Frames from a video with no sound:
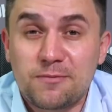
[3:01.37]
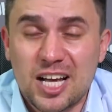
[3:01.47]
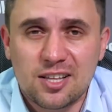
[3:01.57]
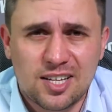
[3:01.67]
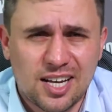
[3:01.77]
власть
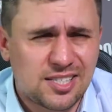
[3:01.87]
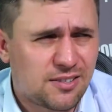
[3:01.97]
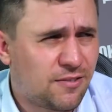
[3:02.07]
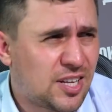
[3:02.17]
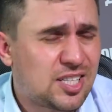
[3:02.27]

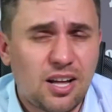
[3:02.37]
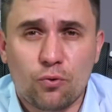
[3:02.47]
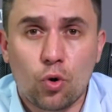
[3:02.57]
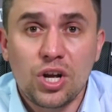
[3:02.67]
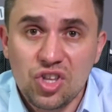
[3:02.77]
в
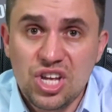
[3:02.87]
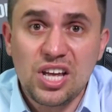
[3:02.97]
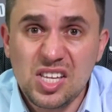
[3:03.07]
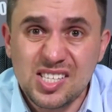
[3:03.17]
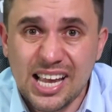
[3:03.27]
отставку
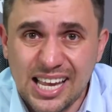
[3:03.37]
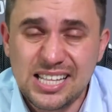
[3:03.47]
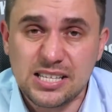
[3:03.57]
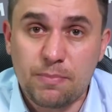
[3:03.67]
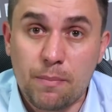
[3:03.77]
не из-за
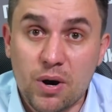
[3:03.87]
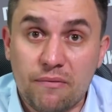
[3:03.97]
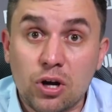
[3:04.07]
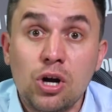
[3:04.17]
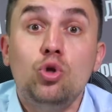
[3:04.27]
этих
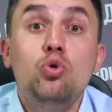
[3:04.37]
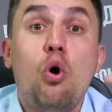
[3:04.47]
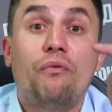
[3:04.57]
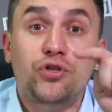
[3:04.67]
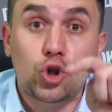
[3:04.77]
поправок,
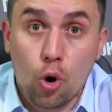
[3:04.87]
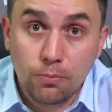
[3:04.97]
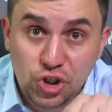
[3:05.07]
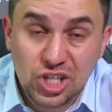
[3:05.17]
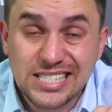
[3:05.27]
но в
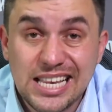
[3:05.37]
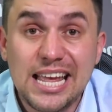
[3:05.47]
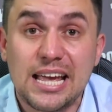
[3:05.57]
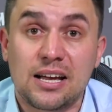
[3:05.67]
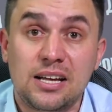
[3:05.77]
том
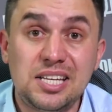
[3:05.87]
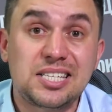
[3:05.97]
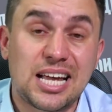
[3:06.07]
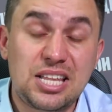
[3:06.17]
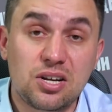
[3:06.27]
числе
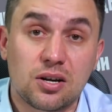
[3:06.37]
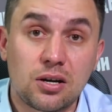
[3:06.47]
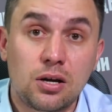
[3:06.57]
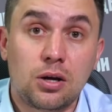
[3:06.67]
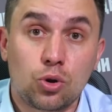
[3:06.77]
из-за
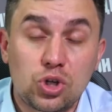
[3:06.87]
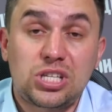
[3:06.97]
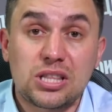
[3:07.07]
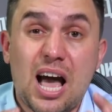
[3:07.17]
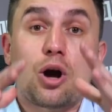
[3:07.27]
них. То
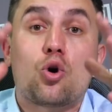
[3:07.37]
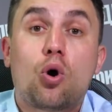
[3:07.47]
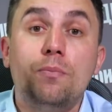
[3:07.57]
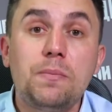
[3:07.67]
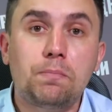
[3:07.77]
есть это
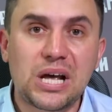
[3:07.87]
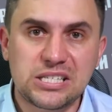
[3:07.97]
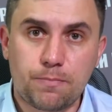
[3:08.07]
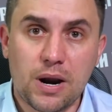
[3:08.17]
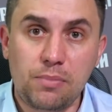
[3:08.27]
огромный
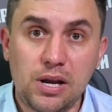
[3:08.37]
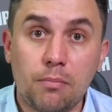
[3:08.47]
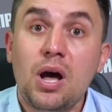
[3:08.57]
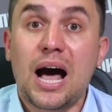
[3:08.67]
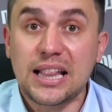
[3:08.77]
пласт
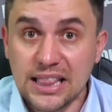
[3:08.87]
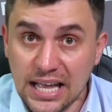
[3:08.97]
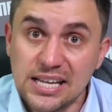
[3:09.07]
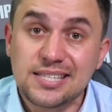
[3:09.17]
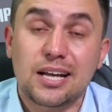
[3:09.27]
проблем,
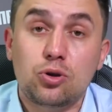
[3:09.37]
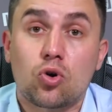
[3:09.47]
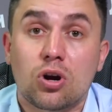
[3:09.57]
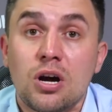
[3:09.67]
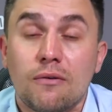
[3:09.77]
одна из
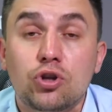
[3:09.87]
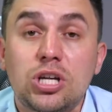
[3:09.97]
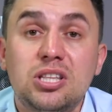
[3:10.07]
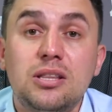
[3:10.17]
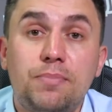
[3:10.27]
которых
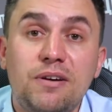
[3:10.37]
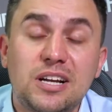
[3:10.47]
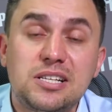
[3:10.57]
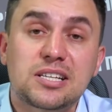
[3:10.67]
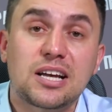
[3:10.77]
вот это
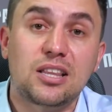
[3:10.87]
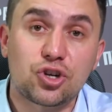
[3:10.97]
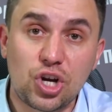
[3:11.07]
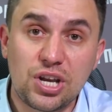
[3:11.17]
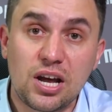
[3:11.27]
наплевательское
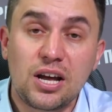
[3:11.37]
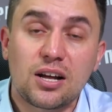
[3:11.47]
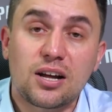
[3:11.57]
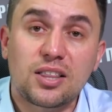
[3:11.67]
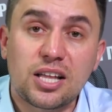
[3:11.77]
отношение
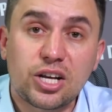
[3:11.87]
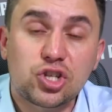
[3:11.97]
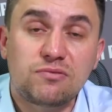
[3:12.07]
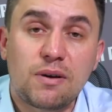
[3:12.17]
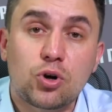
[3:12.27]
э, на
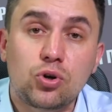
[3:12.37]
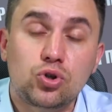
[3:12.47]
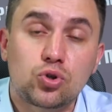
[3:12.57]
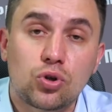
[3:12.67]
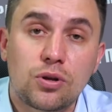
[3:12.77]
наши с вами
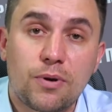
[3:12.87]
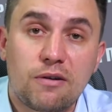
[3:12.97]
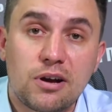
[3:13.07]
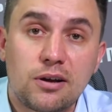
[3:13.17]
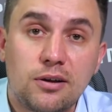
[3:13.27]
конституционные
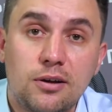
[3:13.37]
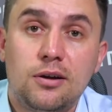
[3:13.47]
права.